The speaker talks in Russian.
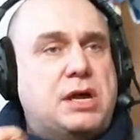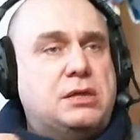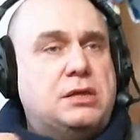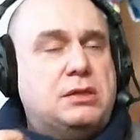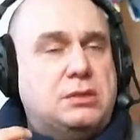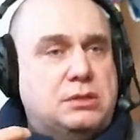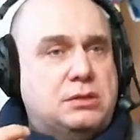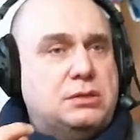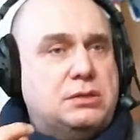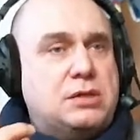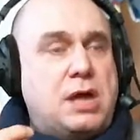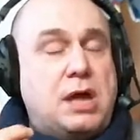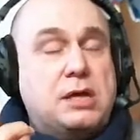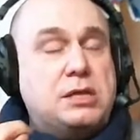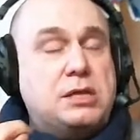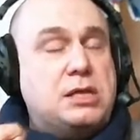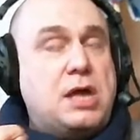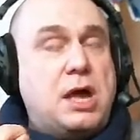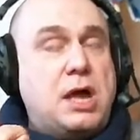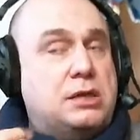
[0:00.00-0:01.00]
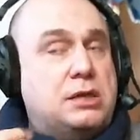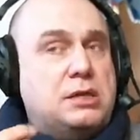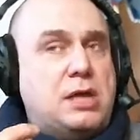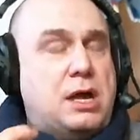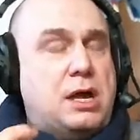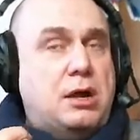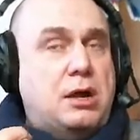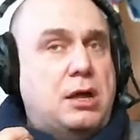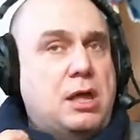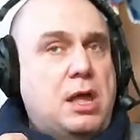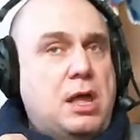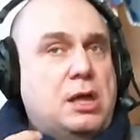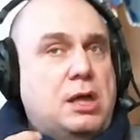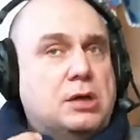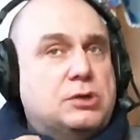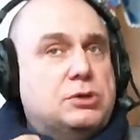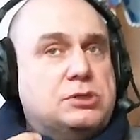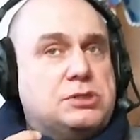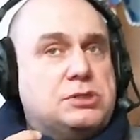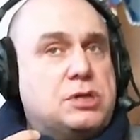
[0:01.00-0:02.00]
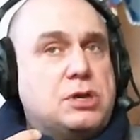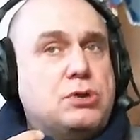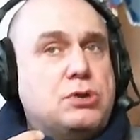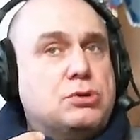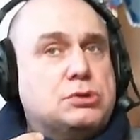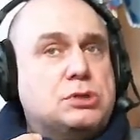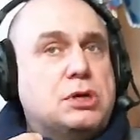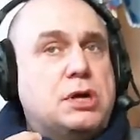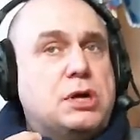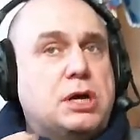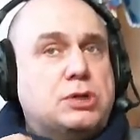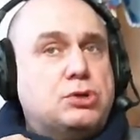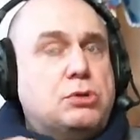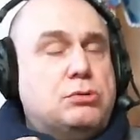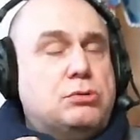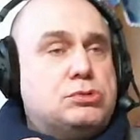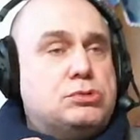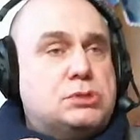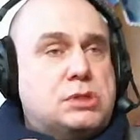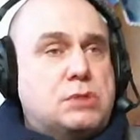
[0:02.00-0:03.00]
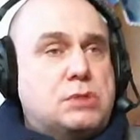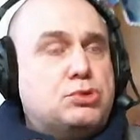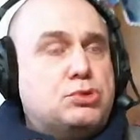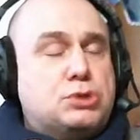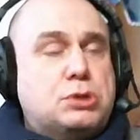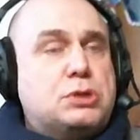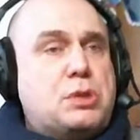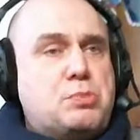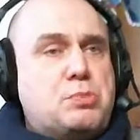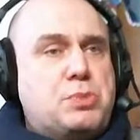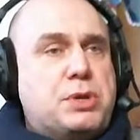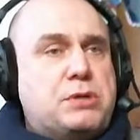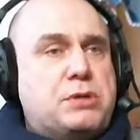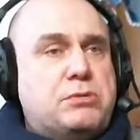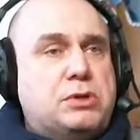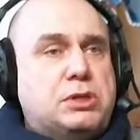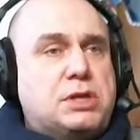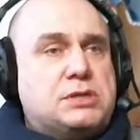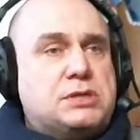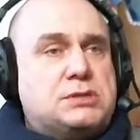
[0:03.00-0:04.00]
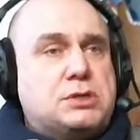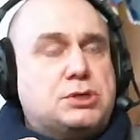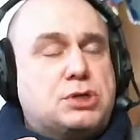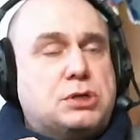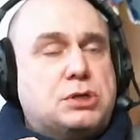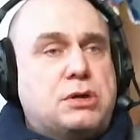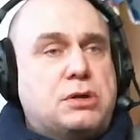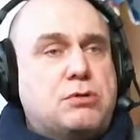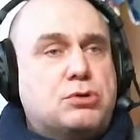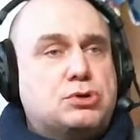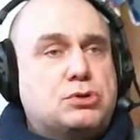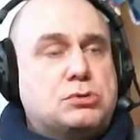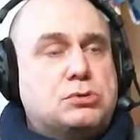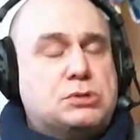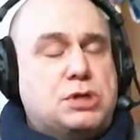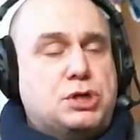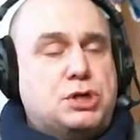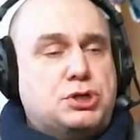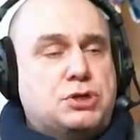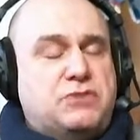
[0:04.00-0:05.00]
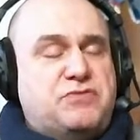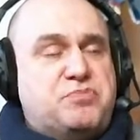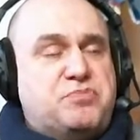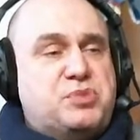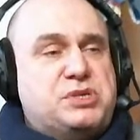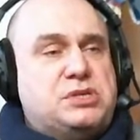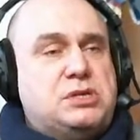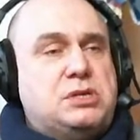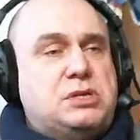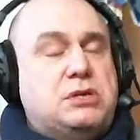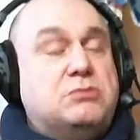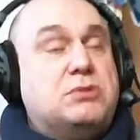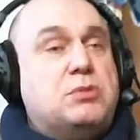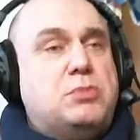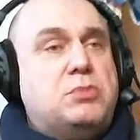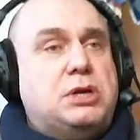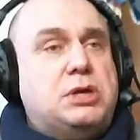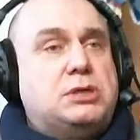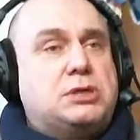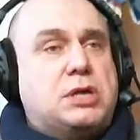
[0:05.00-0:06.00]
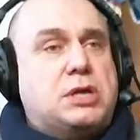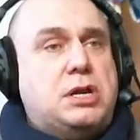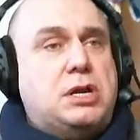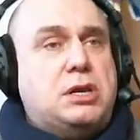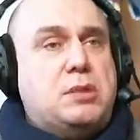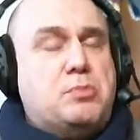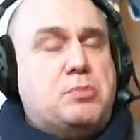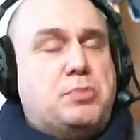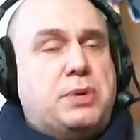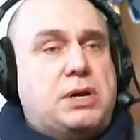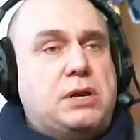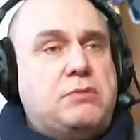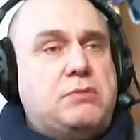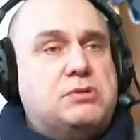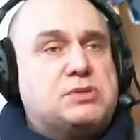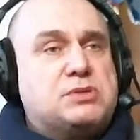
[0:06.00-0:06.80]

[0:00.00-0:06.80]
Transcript: Была видна. Да, да, я, да. я серьезно готовлюсь к тому, что это первая ласточка того, что значит в позитивном электоральном порыве